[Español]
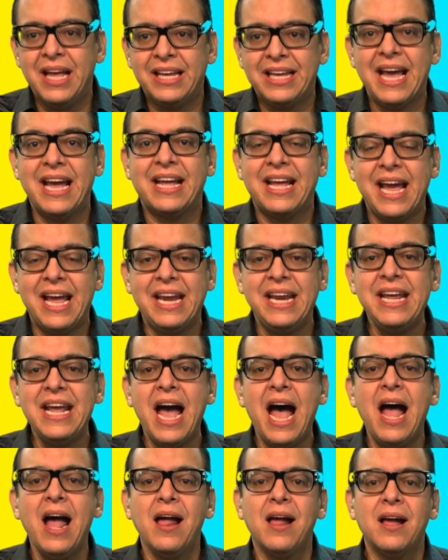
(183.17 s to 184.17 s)
que
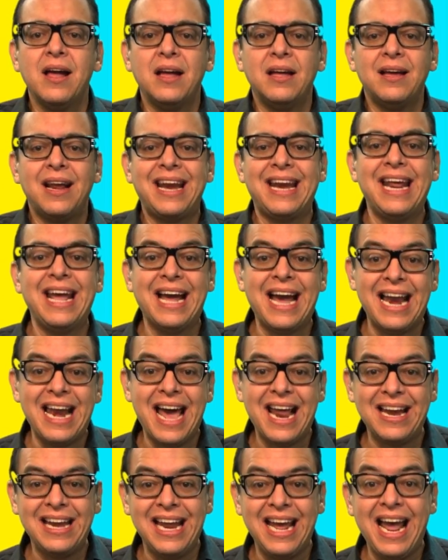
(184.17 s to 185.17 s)
quería
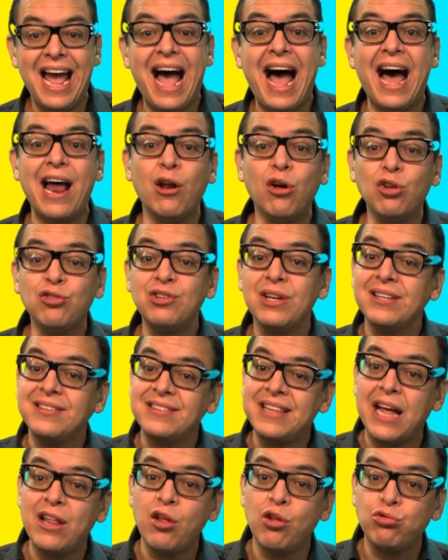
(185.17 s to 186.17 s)
regalarle a los
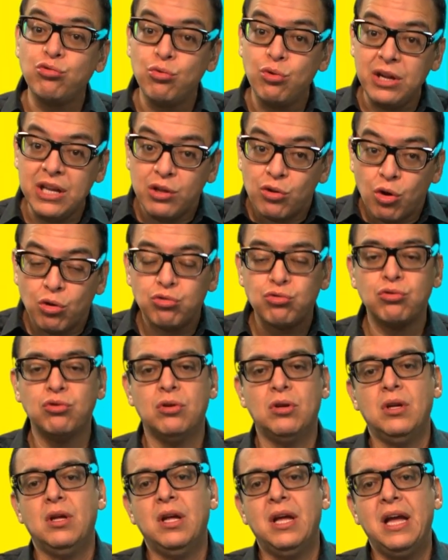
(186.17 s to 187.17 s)
Estados Unidos
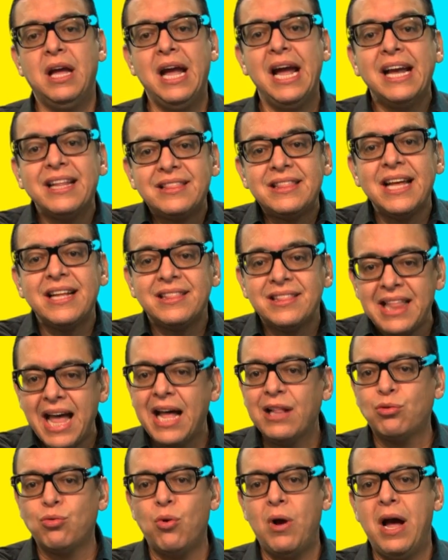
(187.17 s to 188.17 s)
esta
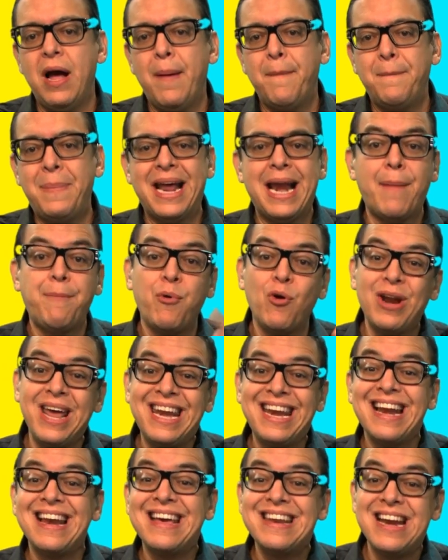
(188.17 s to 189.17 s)
estatua para
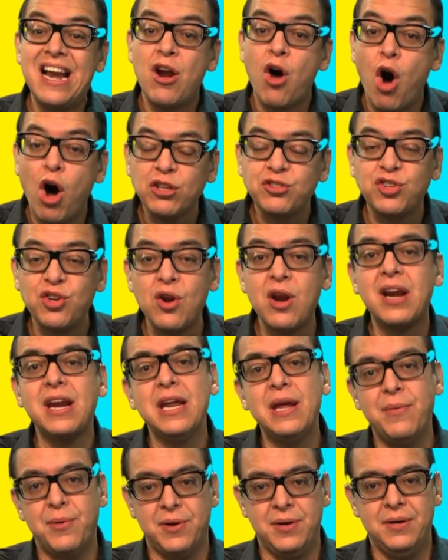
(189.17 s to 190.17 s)
ponerla en el Hudson
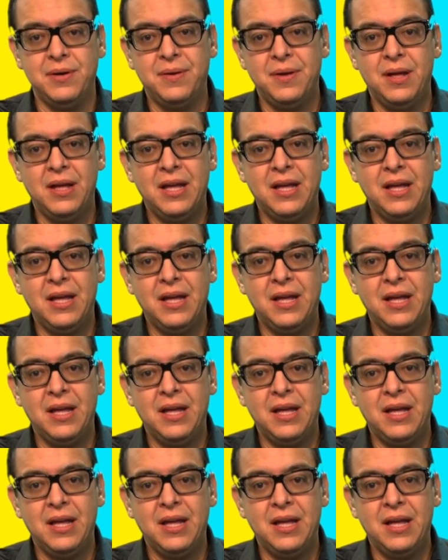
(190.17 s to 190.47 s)
River